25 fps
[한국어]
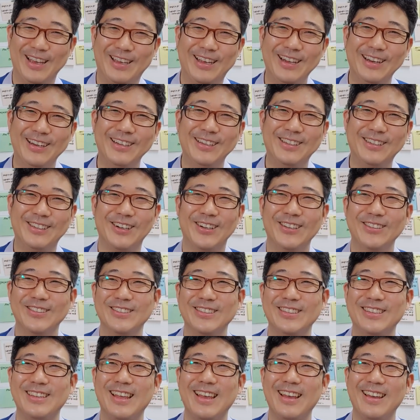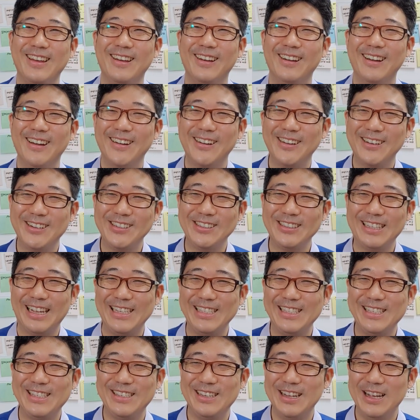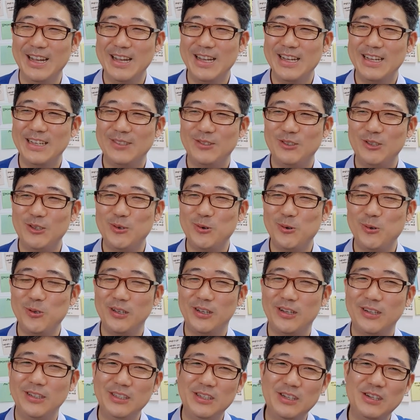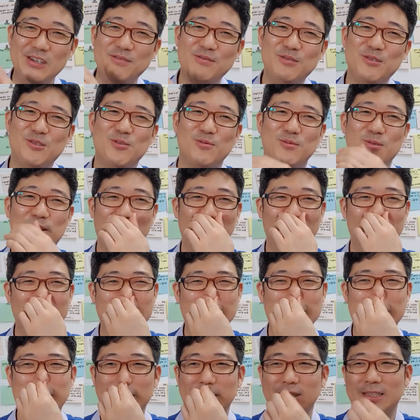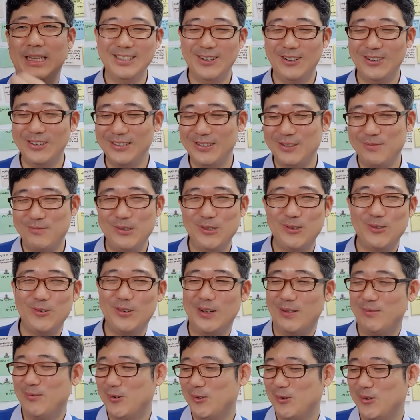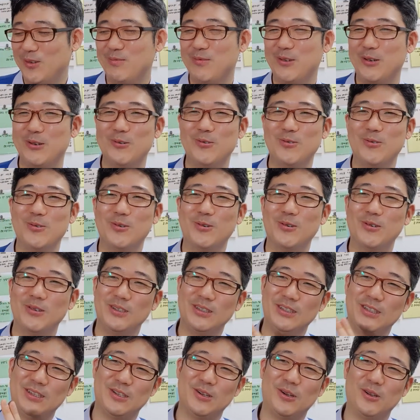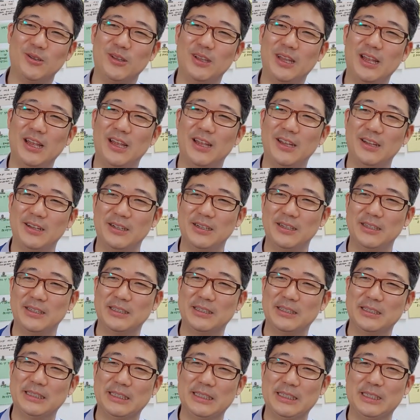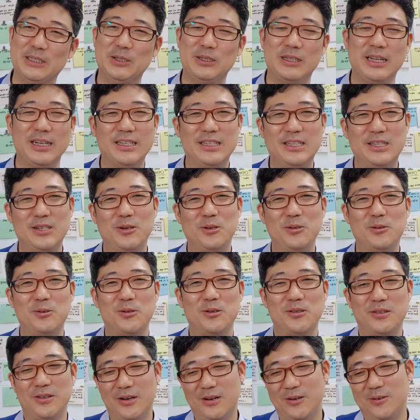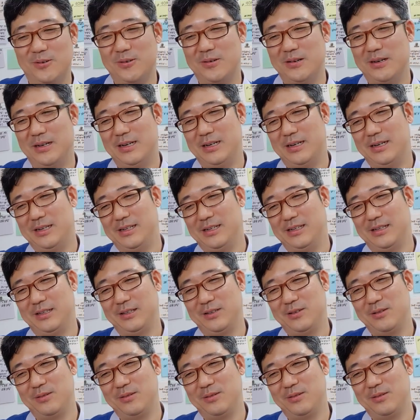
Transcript: 얘기를 들었는데 그걸 다 뒤로 오니까 흔들림이 좀 적어지니까 여기 어, 이제 미술 감독님이고 이제 전대 이걸 다 찍어 놓으셨더라고 아,